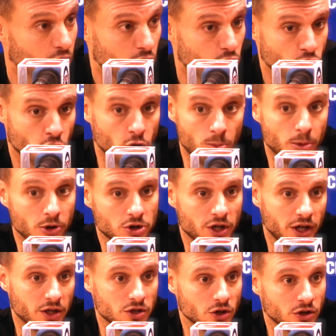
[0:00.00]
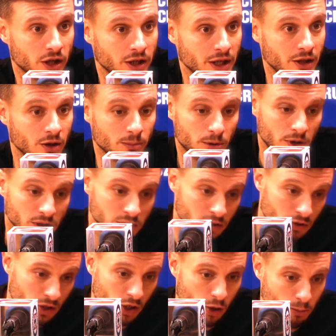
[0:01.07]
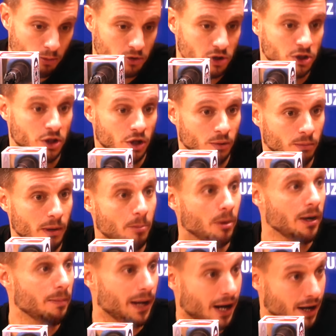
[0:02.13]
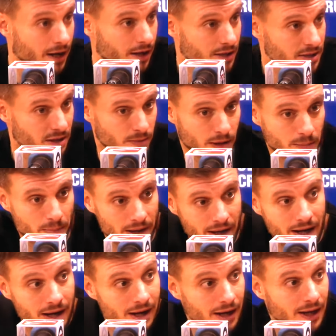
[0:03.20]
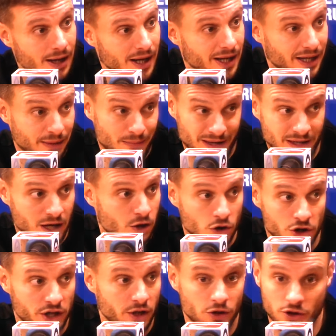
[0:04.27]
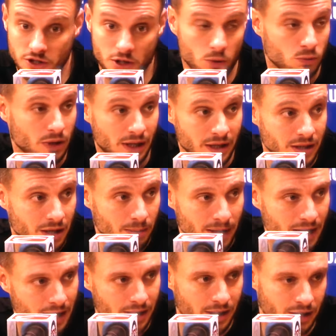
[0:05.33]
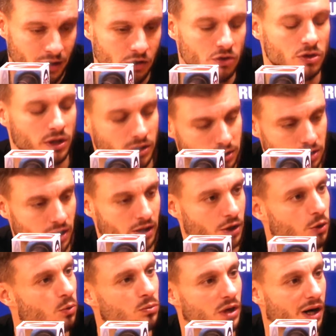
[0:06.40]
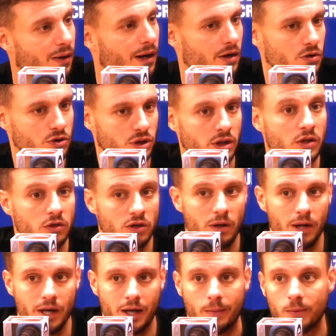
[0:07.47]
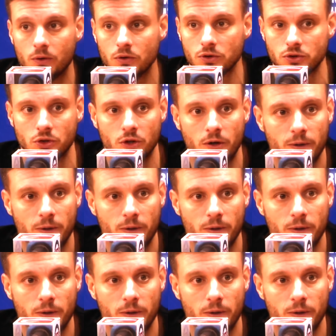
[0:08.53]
yo no puedo seguir sosteniendo, porque si no tiene oposición me puede pegar, y si me pega y me están corriendo de segunda línea, me ganan. Entonces tiene todo un trabajo, sí, lo trabajamos